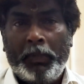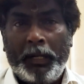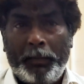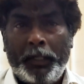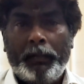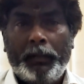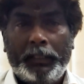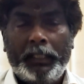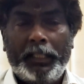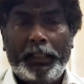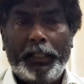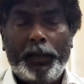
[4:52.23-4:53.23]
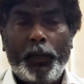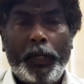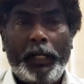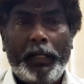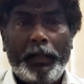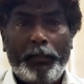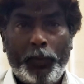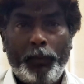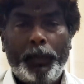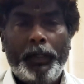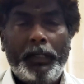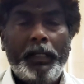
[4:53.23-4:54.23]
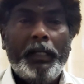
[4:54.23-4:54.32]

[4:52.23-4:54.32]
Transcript: நம்மளுக்கு வந்து இந்த திருக்கோயிலுக்கு முன்பு